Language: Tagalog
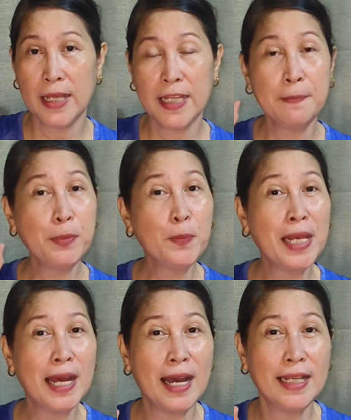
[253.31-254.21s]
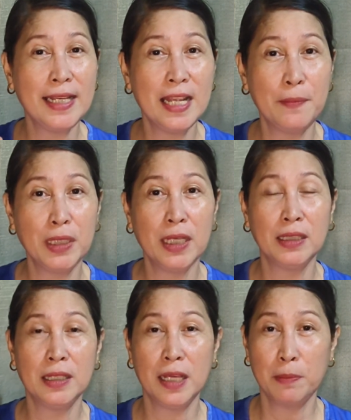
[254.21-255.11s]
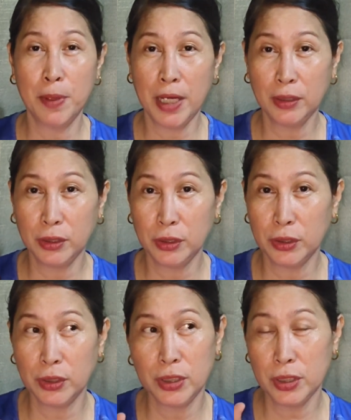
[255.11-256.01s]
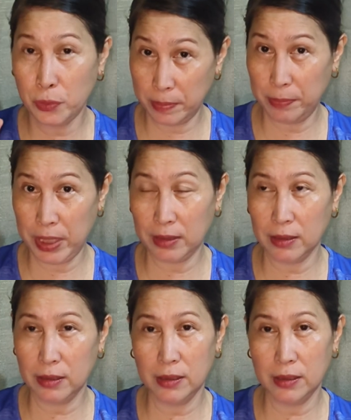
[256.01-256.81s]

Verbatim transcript: yan po pala ay ginamit natin ay butter na whippet.